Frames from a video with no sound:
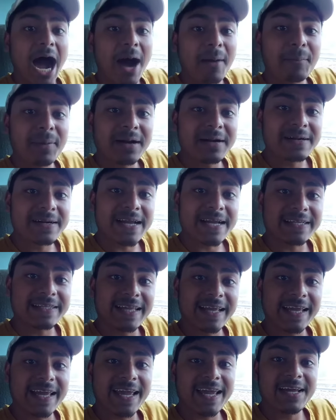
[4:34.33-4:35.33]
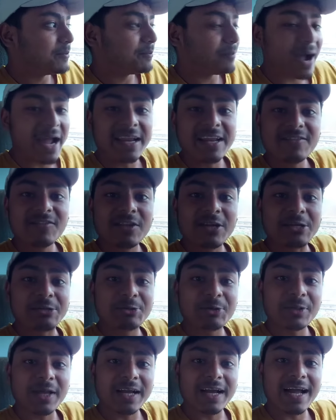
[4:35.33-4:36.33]
আপার ডেক থেকে বাইরের
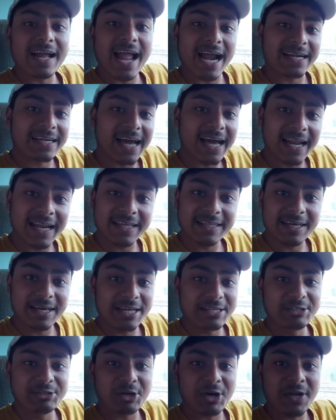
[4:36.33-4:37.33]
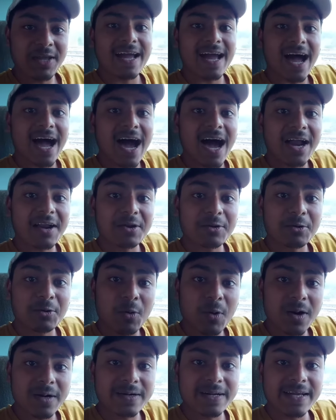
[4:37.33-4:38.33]
দৃশ্য দেখা একটা আলাদা এনজয় আর
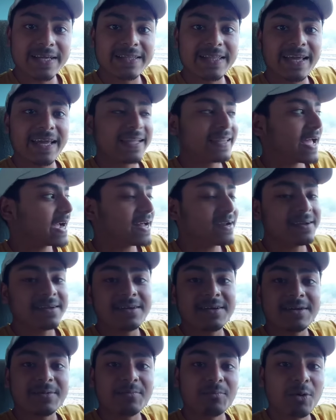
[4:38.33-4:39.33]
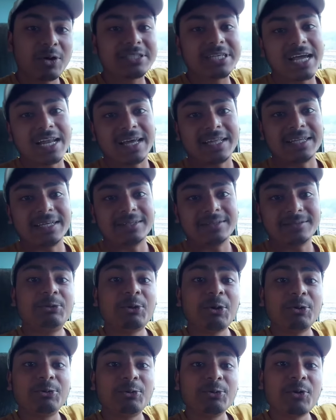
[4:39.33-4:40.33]
লোয়ার ডেক থেকে দেখার মজা আলাদা
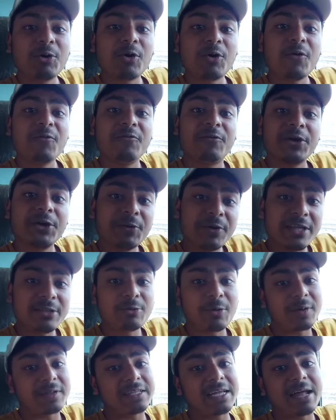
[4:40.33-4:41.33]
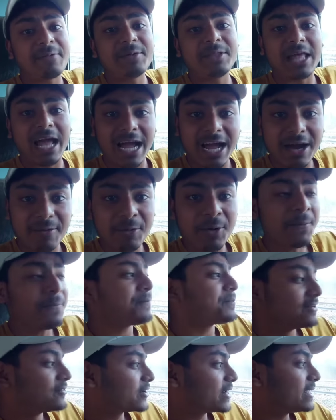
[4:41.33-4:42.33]
তো দুরকম ভিউই তোমাদের আমি দেখাবো
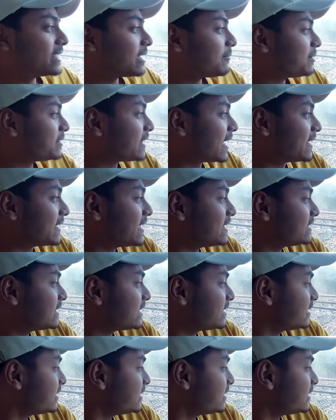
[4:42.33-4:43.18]
ট্রেনটা আবার দাঁড়িয়েছে